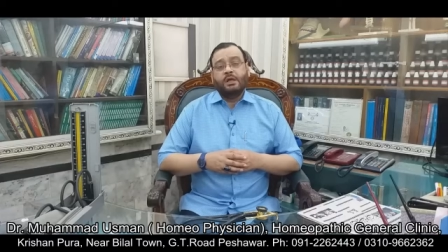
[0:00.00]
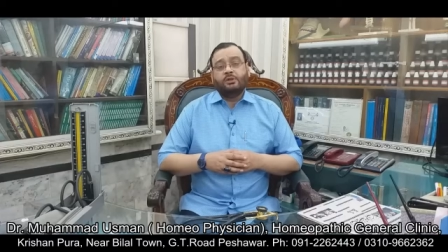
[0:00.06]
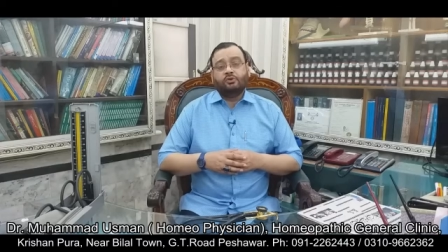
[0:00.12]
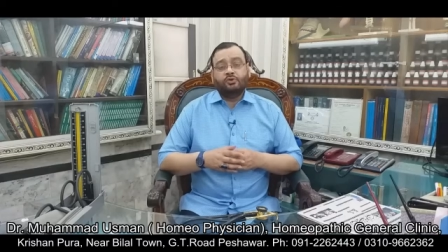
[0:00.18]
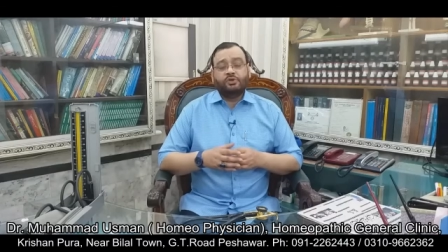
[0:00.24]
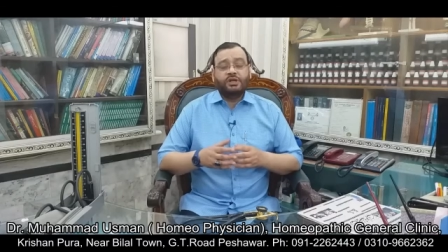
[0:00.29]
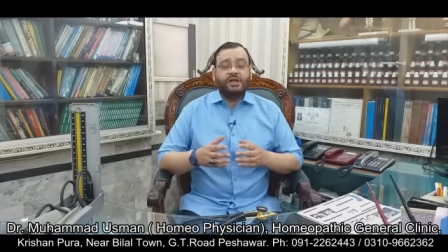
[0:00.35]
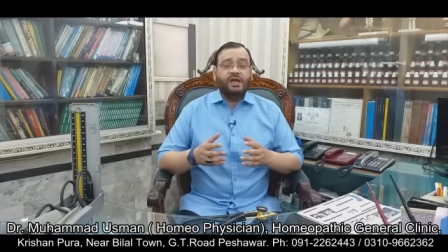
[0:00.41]

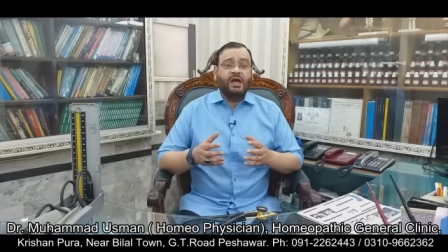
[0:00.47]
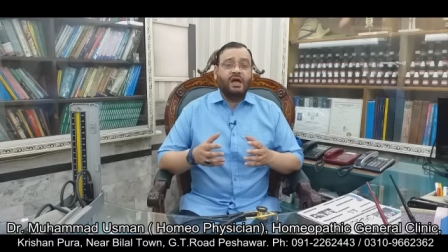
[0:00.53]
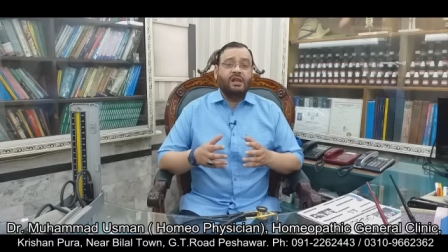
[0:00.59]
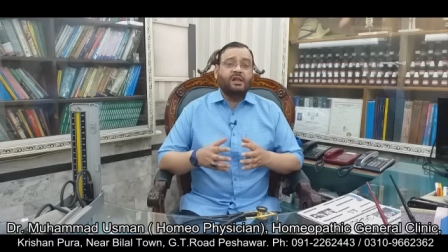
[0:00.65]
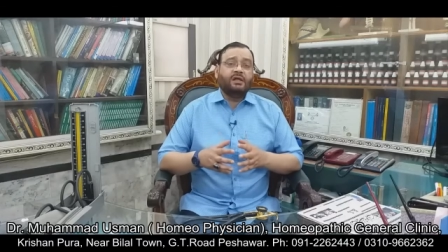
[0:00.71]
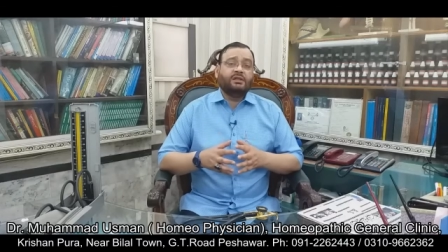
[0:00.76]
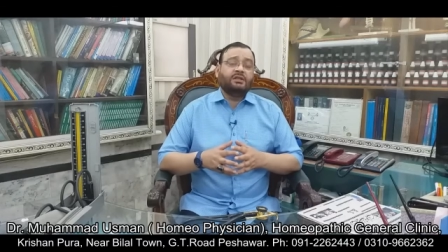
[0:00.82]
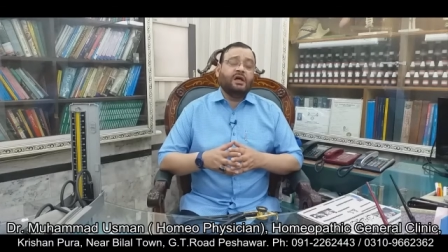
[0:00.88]
तो देखें
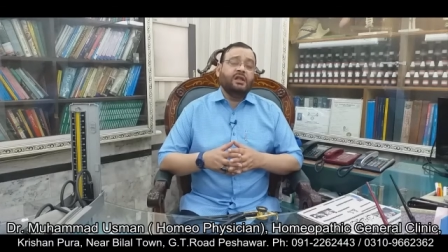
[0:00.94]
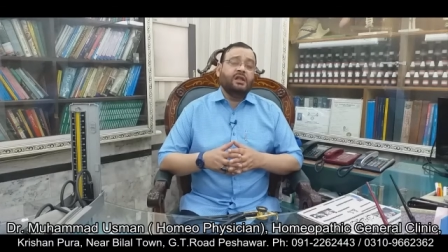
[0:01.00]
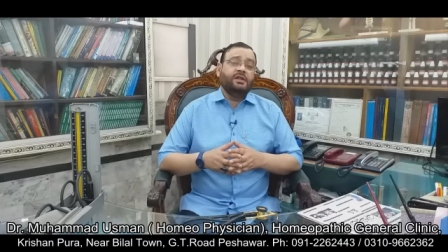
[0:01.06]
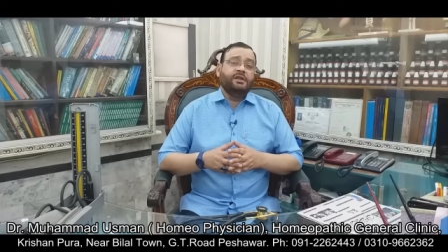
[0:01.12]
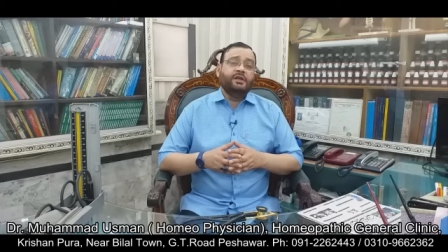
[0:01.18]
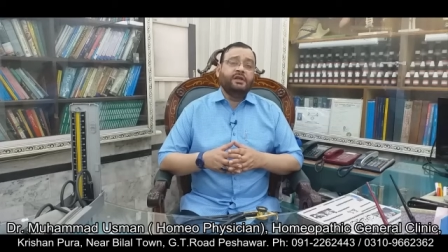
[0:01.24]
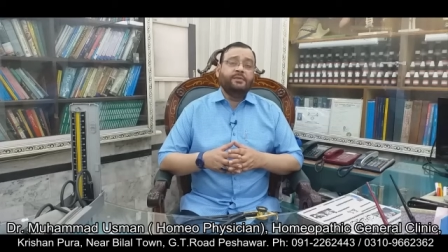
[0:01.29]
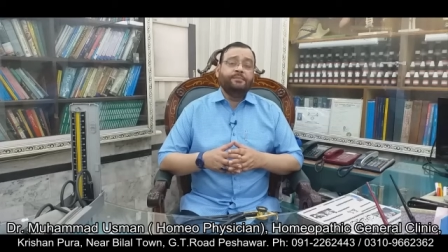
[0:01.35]
अल्लाह ताला
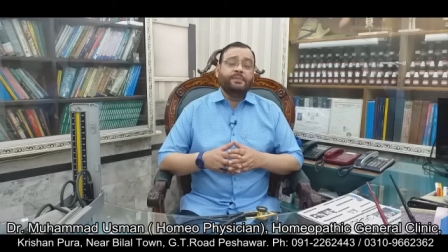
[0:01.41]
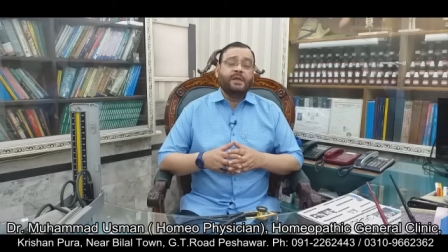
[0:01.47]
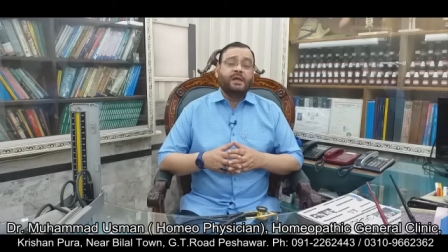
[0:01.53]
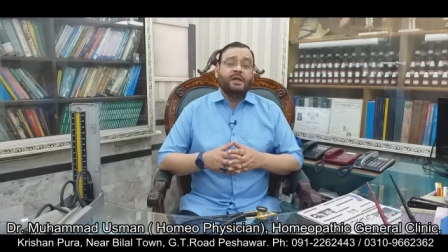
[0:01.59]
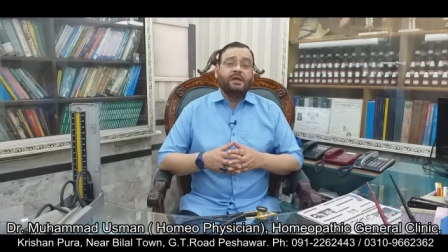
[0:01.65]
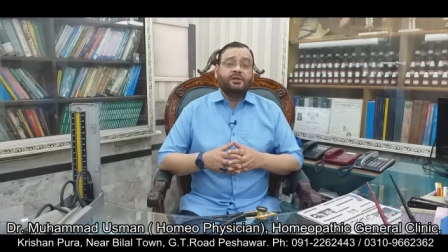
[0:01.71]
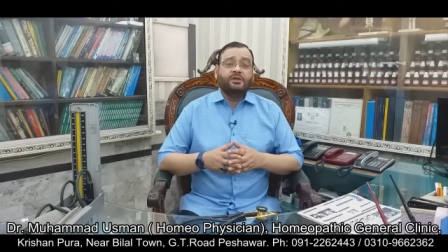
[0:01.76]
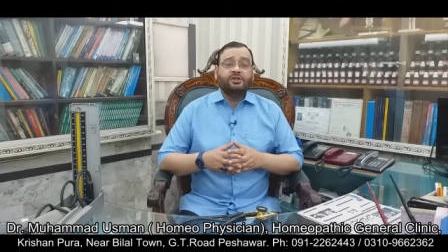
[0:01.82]
ने
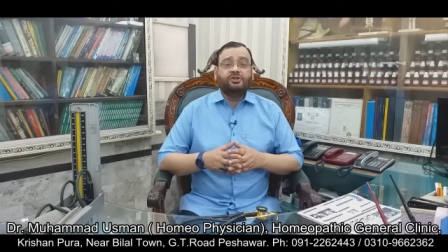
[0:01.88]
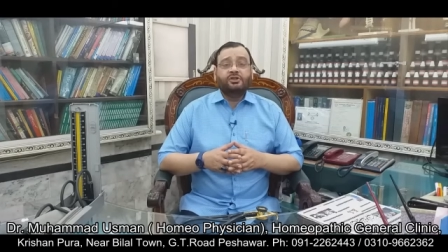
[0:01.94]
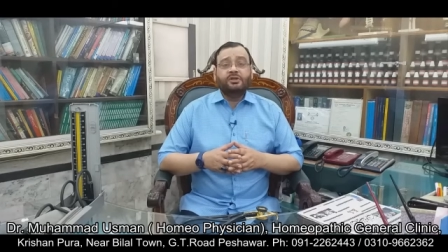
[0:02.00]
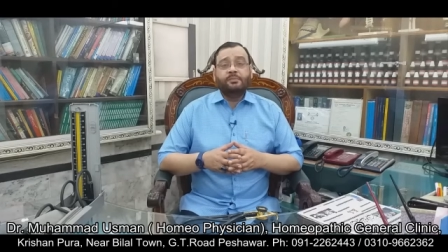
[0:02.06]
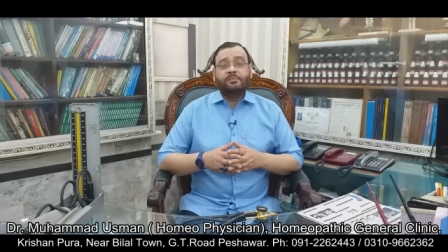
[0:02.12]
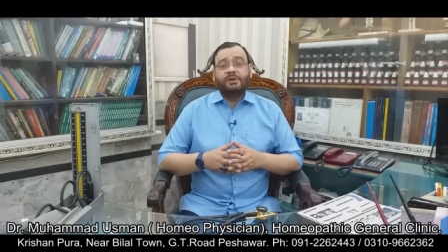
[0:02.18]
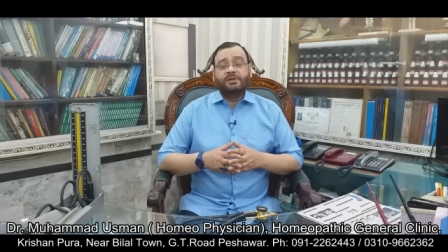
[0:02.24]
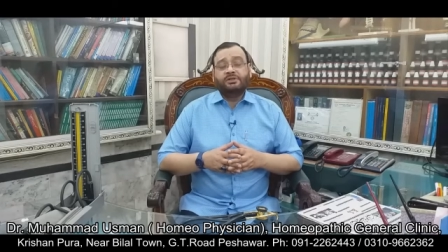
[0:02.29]

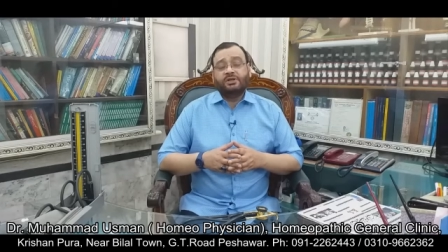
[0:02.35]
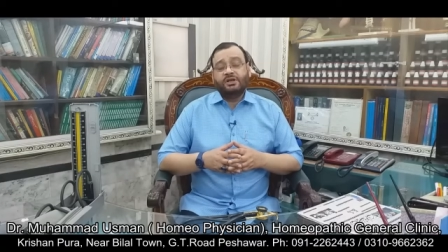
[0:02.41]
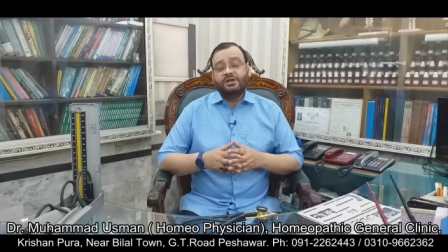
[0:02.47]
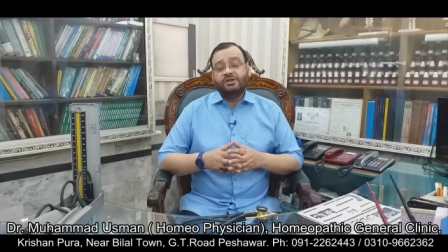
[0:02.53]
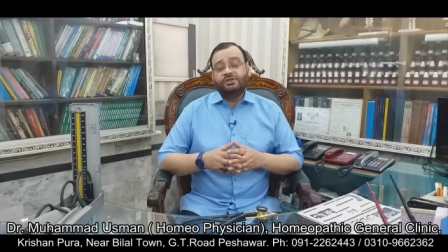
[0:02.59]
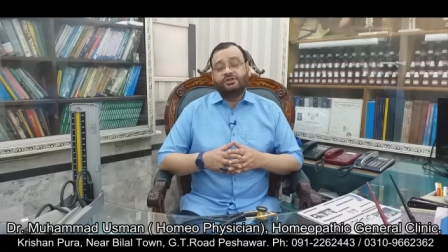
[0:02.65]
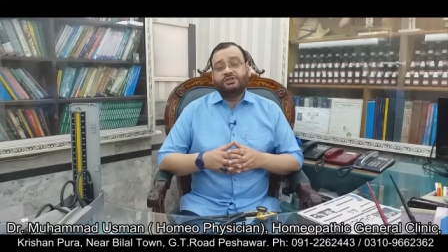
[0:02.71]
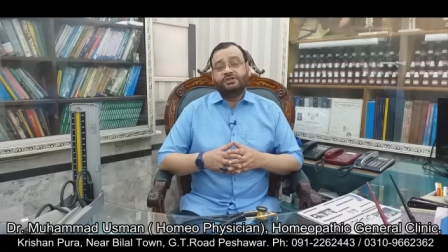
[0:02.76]
कितनी
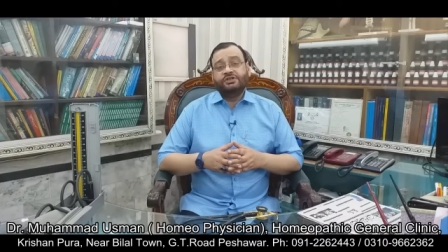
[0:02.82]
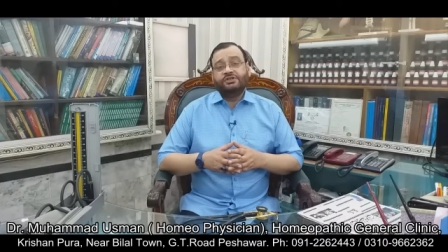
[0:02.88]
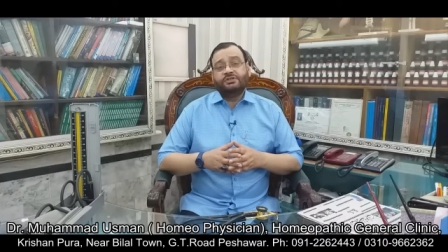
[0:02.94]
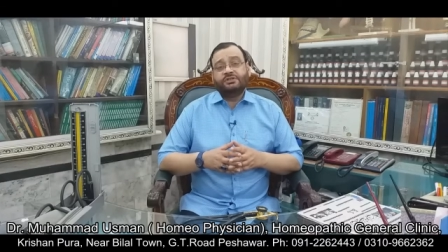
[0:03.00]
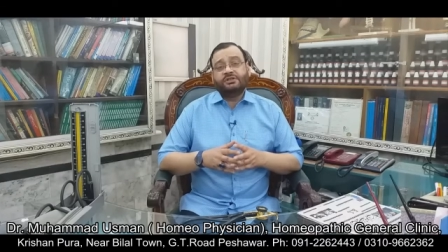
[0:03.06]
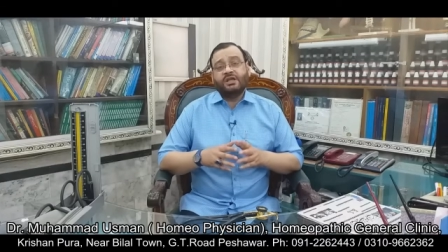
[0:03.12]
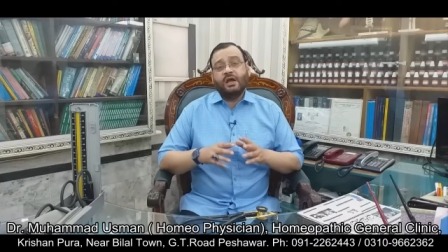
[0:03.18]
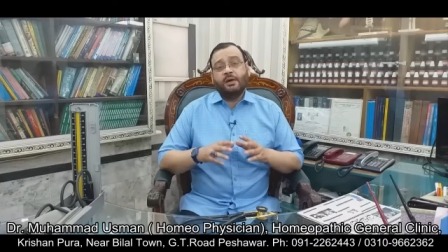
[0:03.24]
बेहतरीन
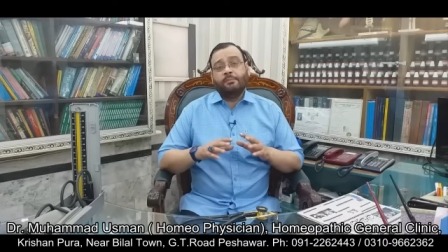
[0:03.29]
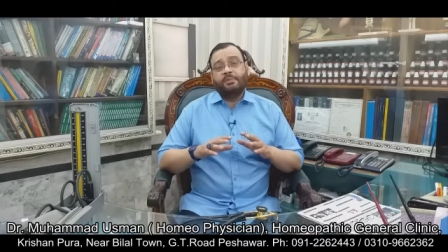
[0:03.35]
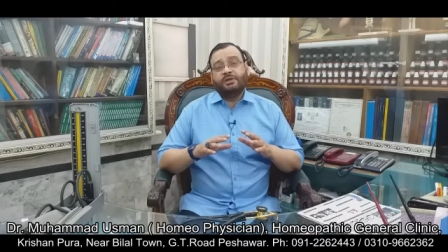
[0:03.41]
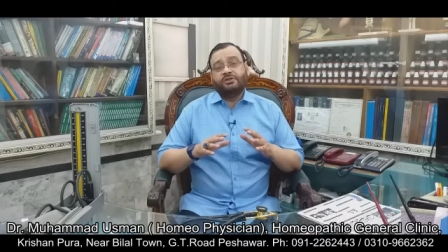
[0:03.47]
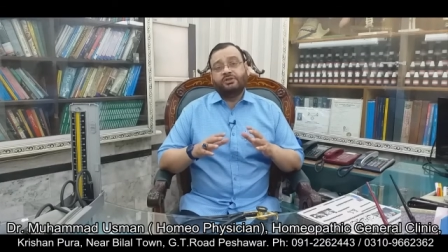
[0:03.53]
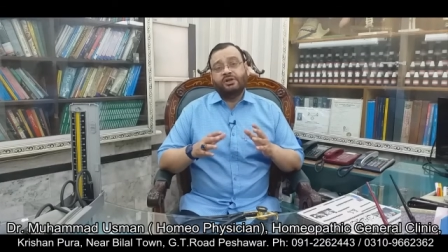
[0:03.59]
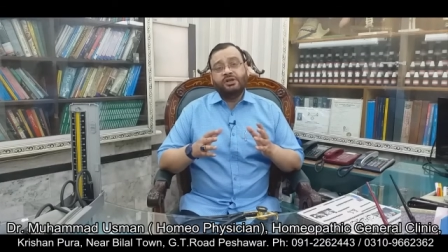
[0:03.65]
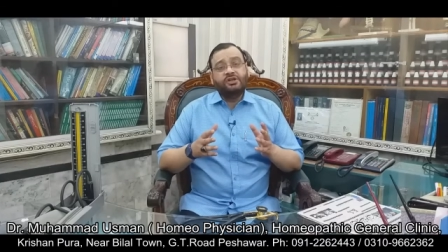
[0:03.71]
चीज़ क्या
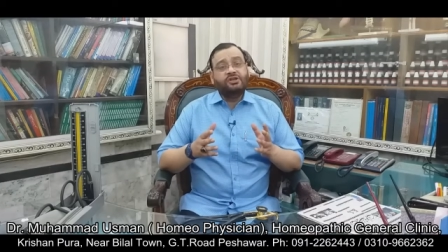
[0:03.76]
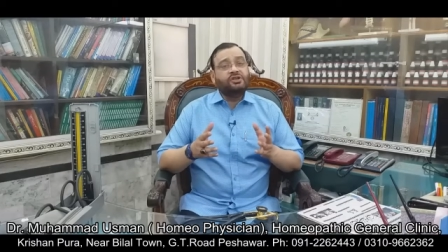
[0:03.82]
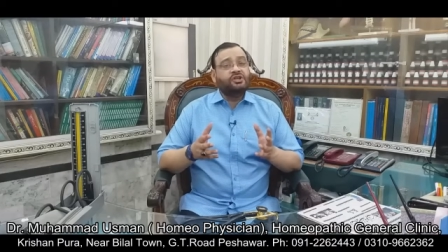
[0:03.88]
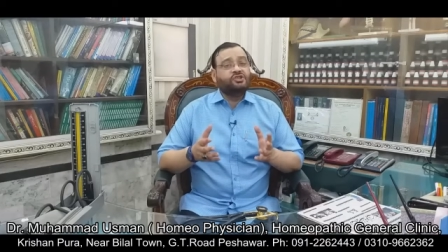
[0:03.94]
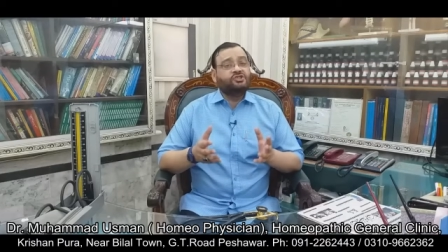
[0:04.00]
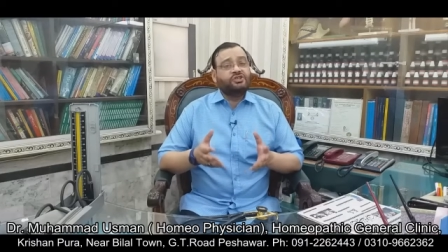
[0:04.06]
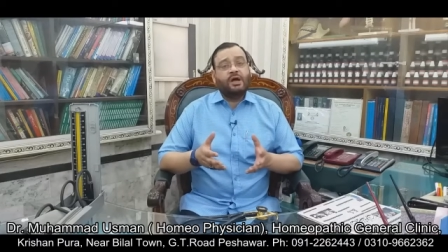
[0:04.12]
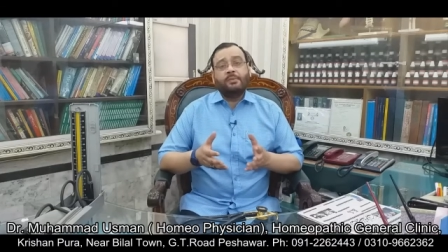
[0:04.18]
बेहतरीन
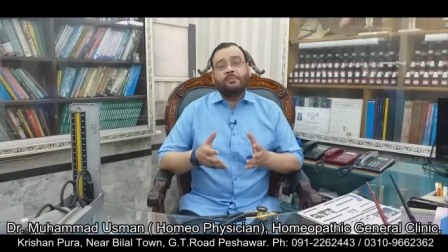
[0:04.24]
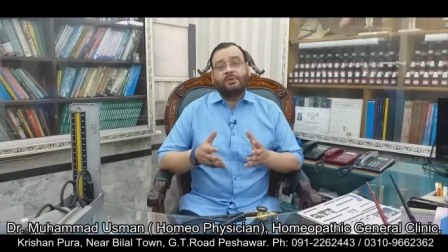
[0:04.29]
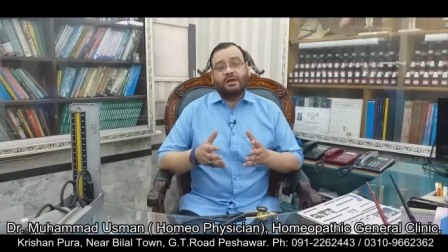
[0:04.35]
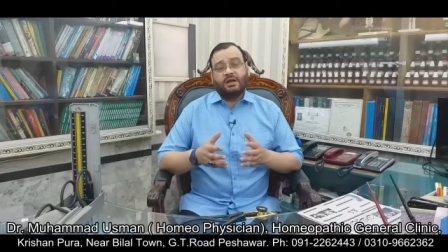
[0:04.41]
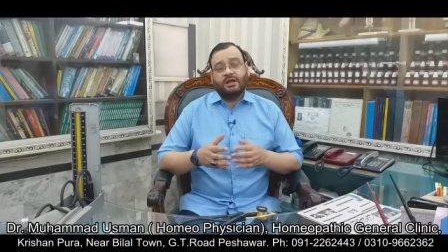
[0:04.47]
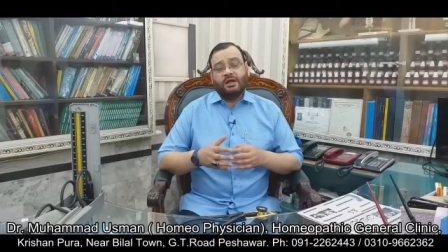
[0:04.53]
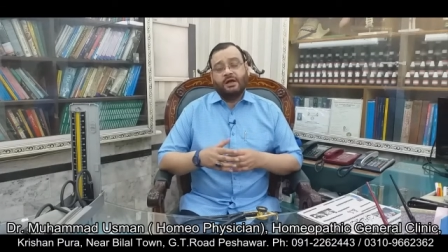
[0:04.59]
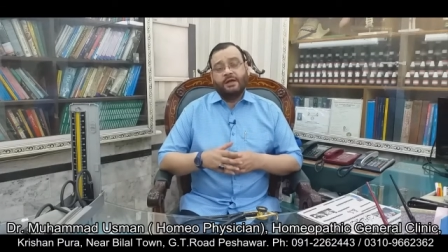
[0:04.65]
निज़ाम
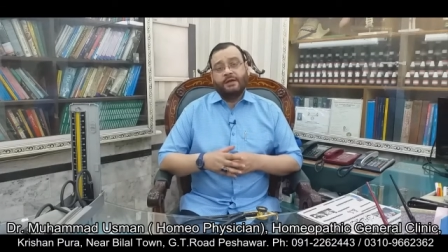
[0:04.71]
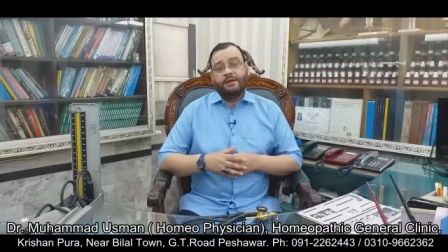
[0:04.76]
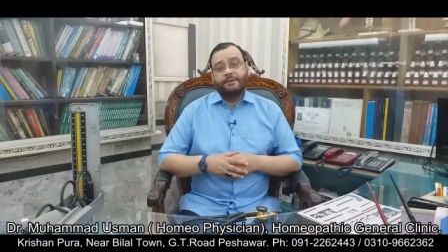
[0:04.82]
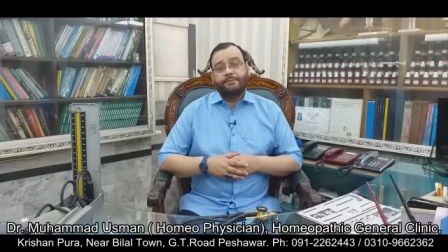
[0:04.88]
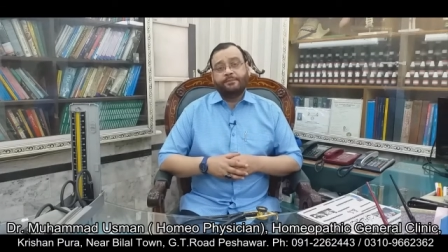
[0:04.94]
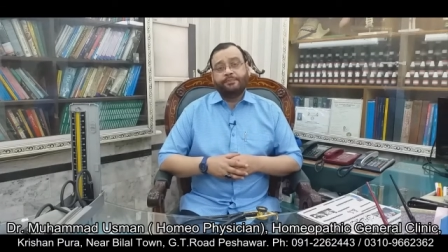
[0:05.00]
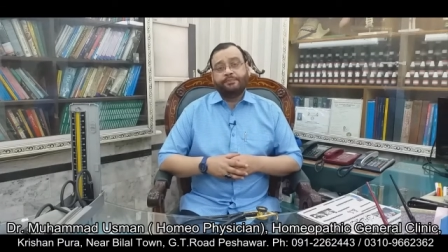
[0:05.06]
रखा है